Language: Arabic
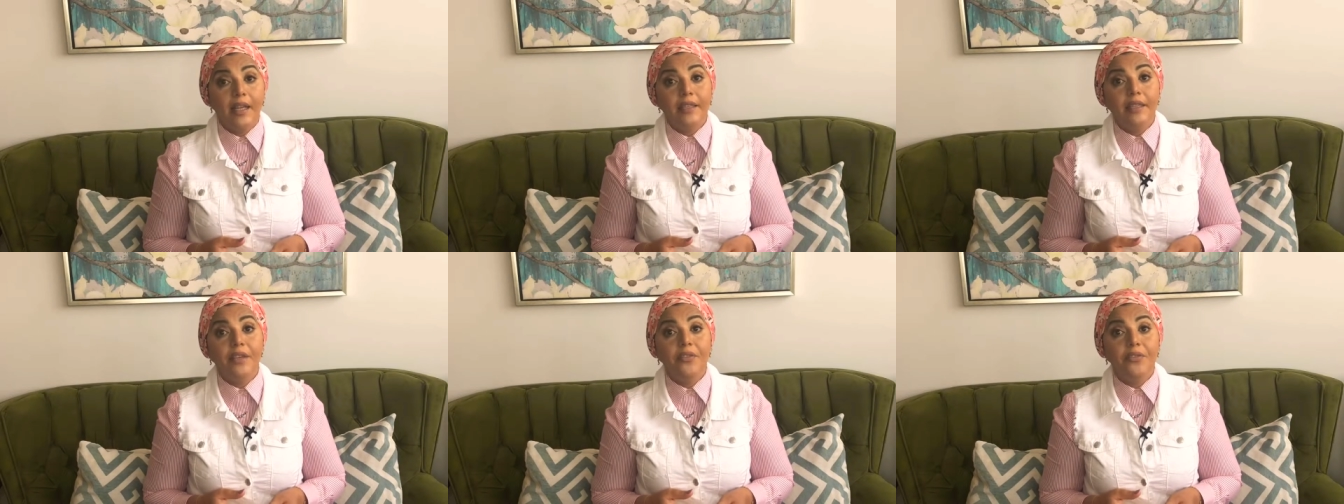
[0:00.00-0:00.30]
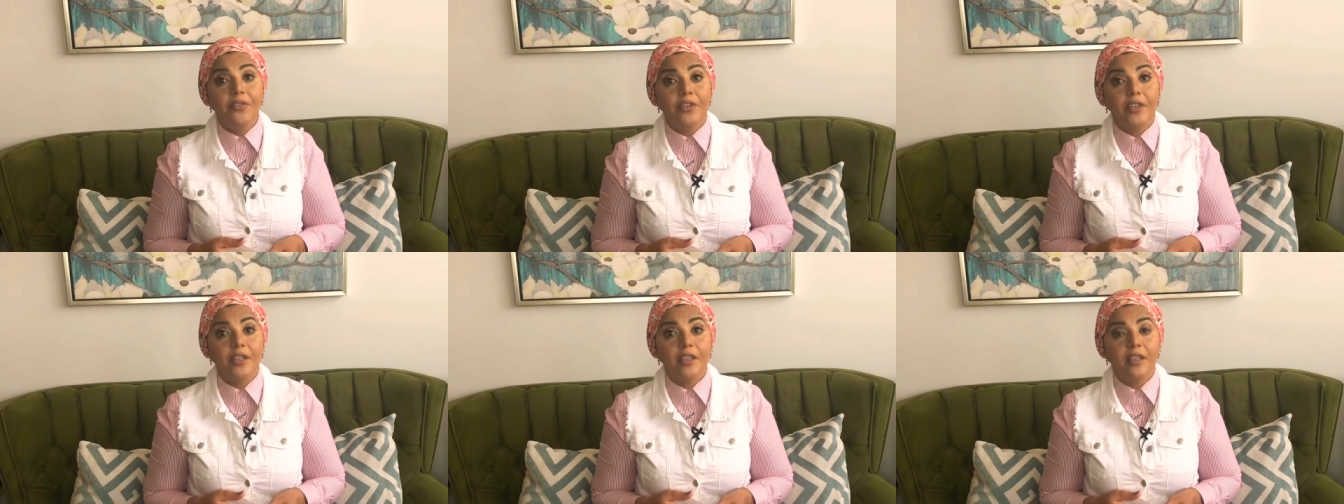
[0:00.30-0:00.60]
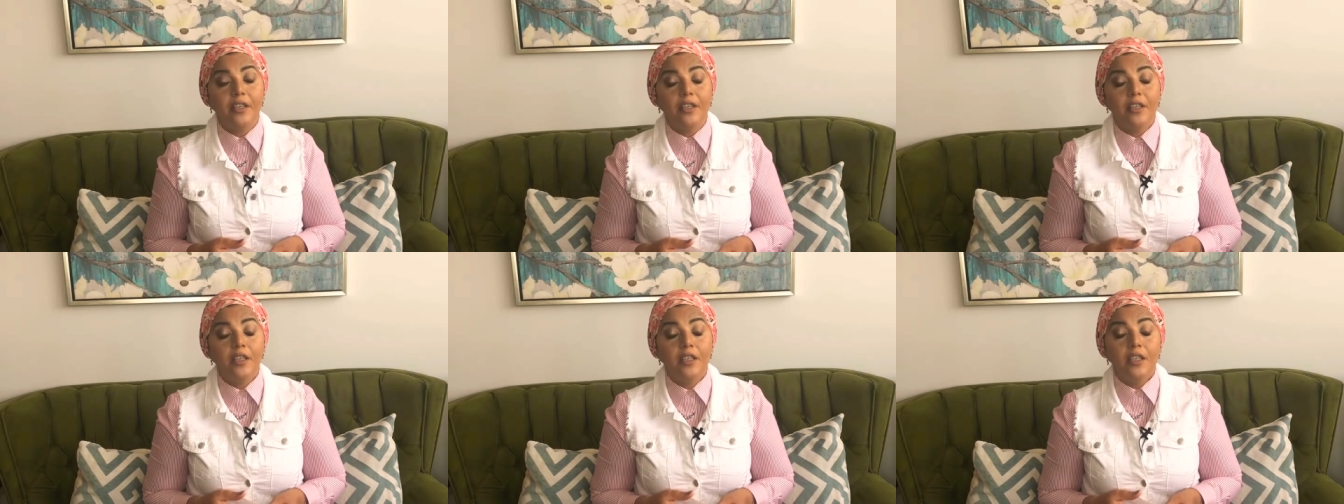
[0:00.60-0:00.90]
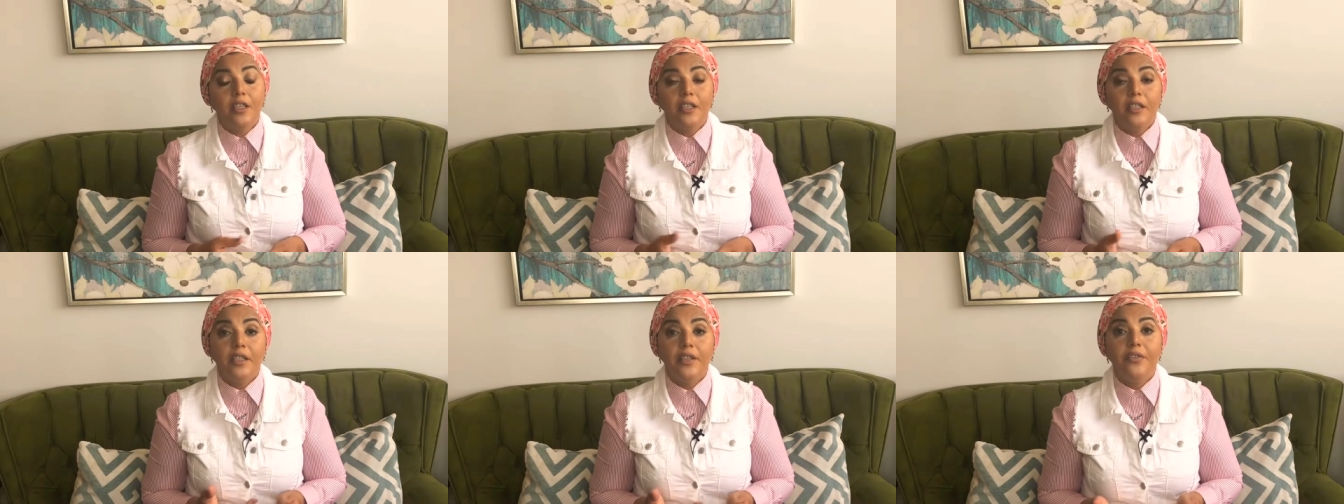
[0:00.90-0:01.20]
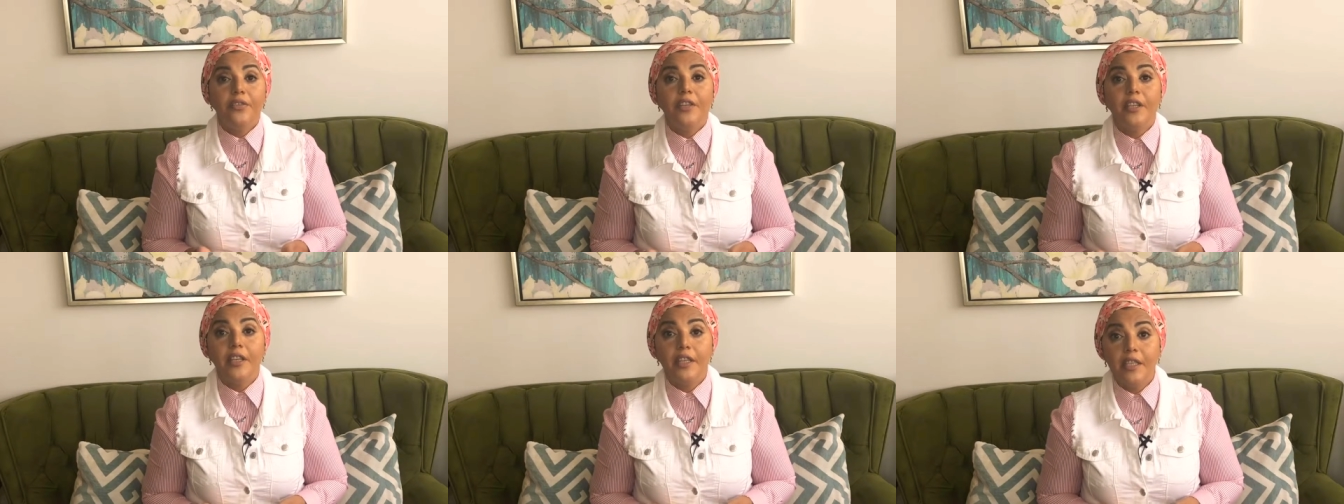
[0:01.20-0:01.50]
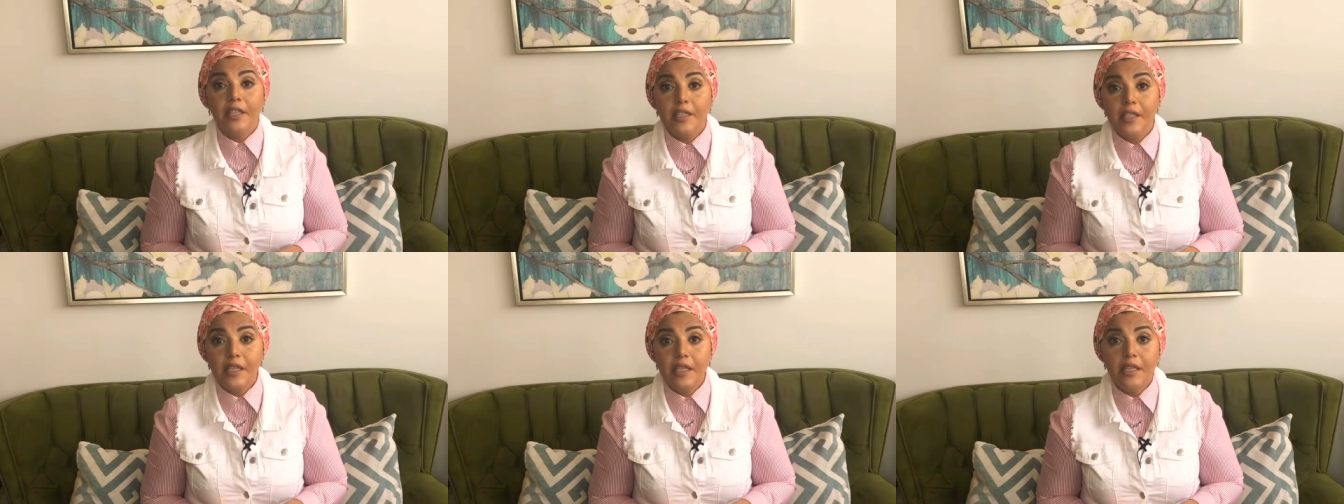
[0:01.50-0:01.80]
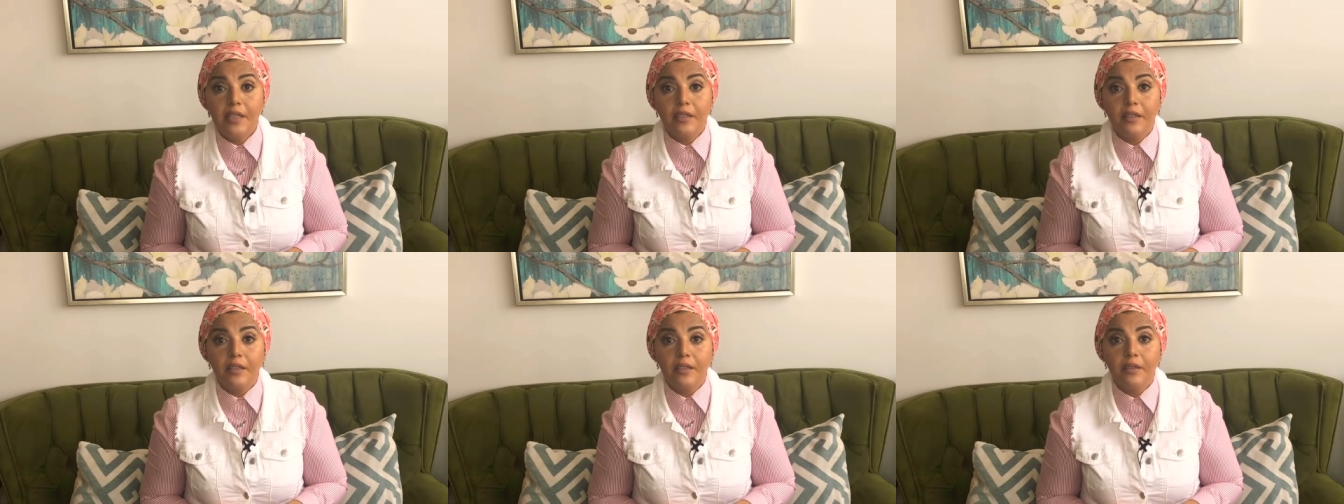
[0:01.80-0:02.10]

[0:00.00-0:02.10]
تفرق تفرق كتير